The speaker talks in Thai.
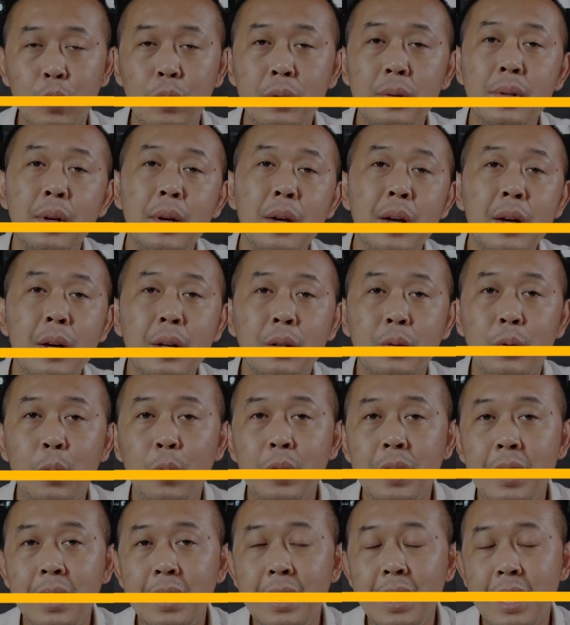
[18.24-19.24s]
330 ตั
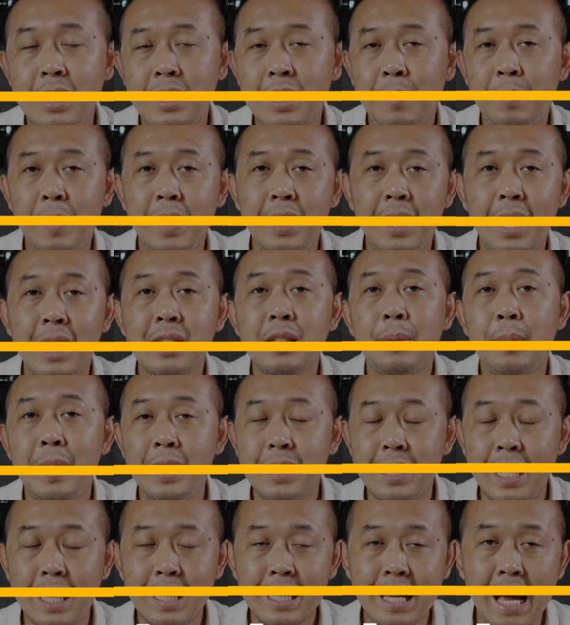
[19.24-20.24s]
วนี้เนี่ยจะเป็น
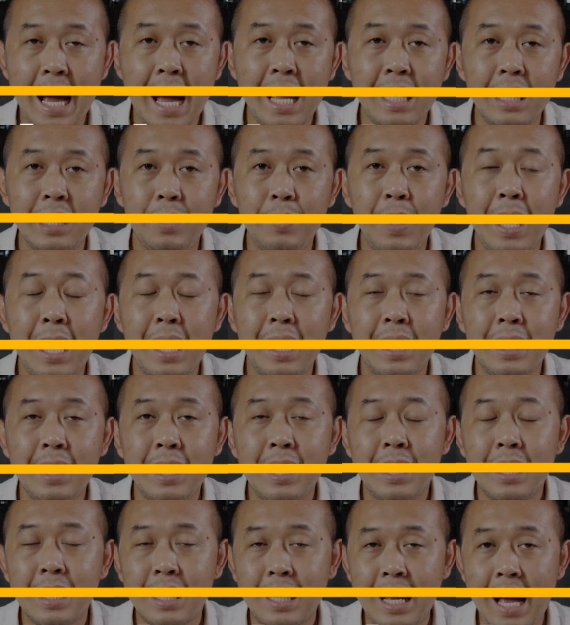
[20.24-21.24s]
expansion card หรือว่า
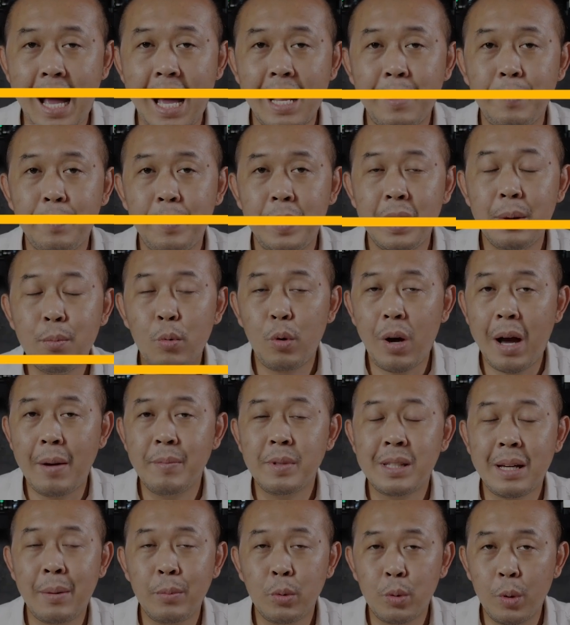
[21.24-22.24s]
การ์ดเพิ่มควา
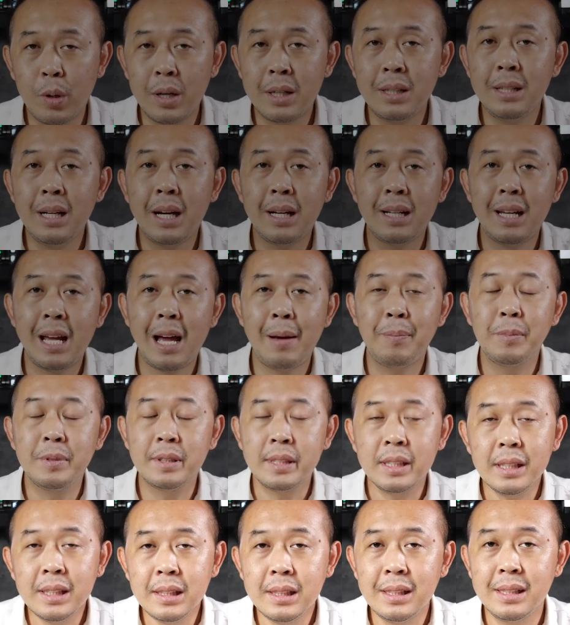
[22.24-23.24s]
มจำตัวเครื่องนะครับ
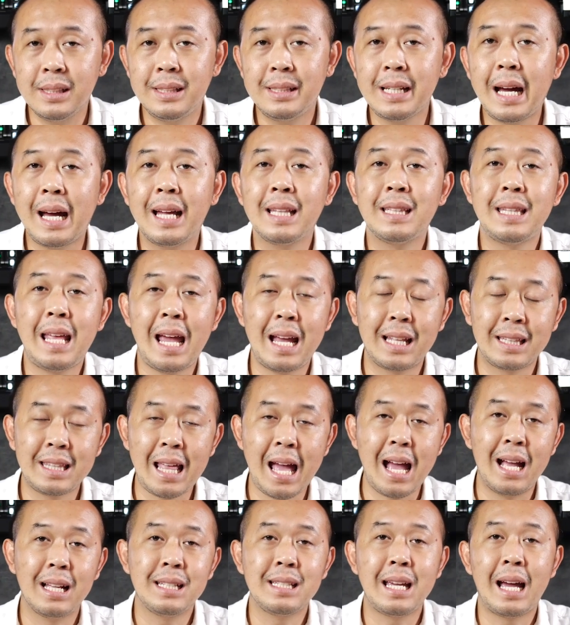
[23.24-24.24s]
ซึ่งจะแตก
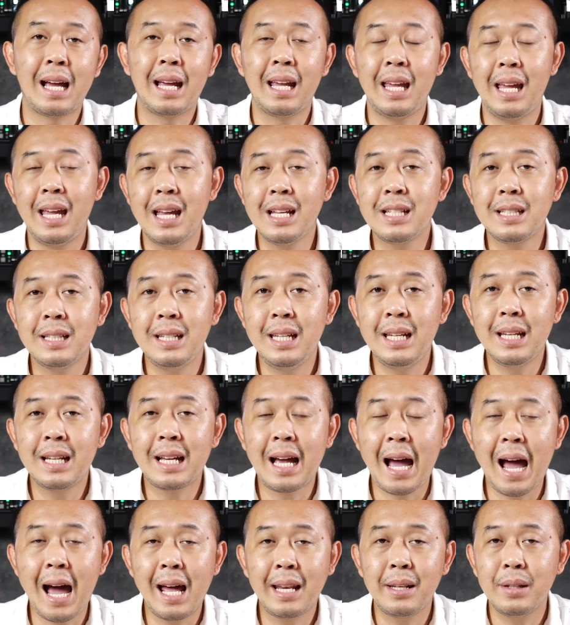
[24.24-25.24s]
ต่างจาก sd
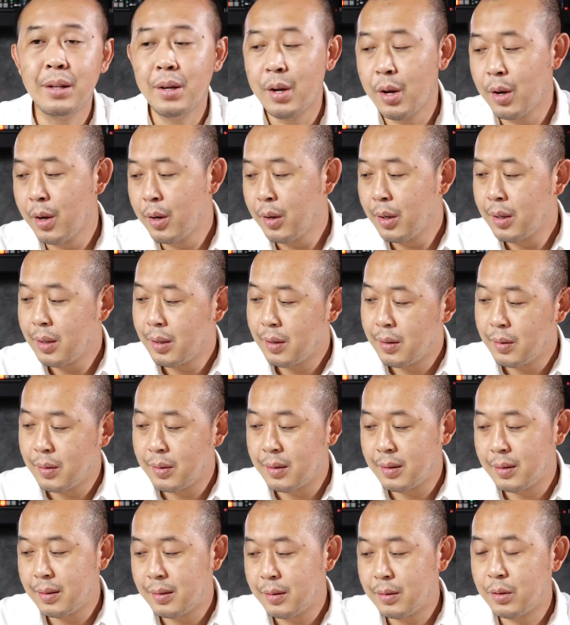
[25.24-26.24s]
card
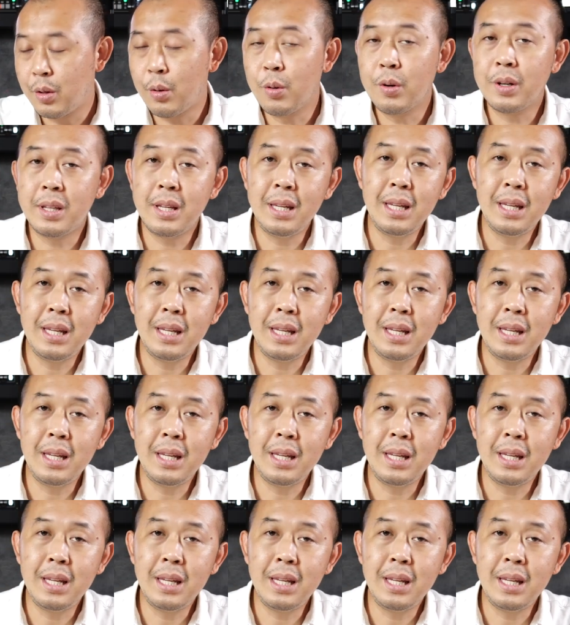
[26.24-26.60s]
ตรง